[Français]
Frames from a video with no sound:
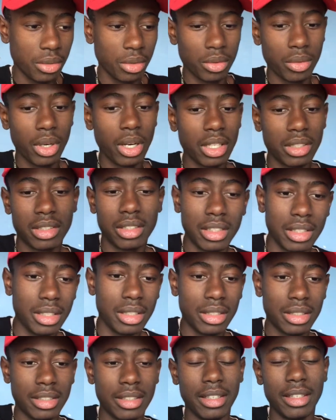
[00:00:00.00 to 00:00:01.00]
Donc voilà,
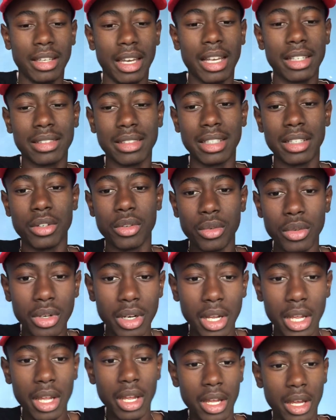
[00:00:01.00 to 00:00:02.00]
c'était assez
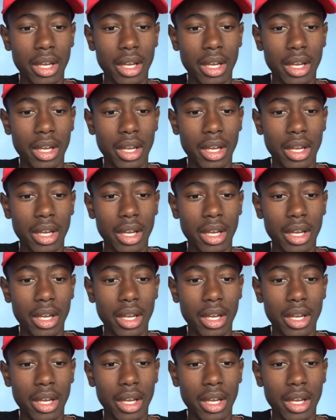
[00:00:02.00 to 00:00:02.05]
cool.